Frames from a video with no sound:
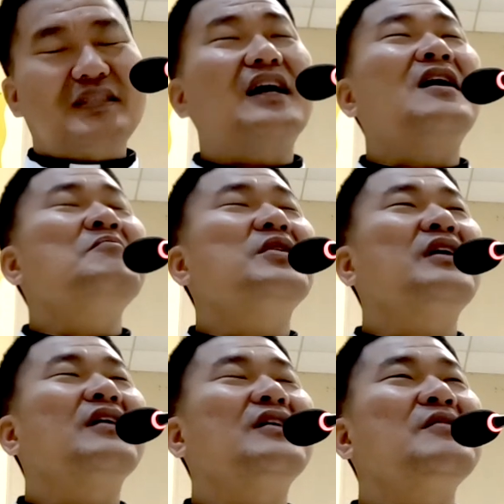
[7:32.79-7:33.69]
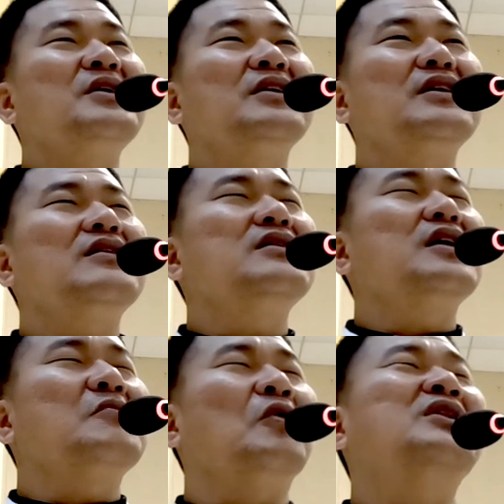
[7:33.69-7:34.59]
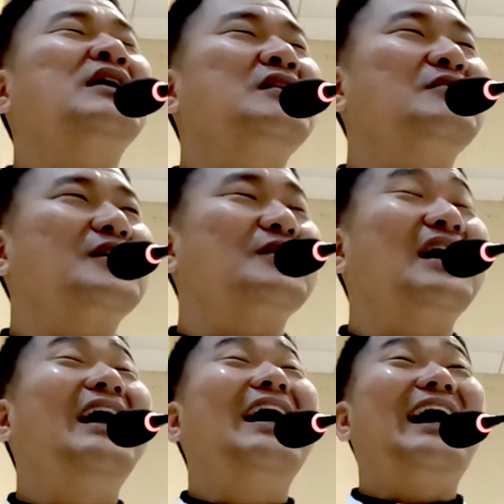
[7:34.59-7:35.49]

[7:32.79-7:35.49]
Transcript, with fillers: 착한 병에 걸리면 이런 얘기 못 한단 말입니다.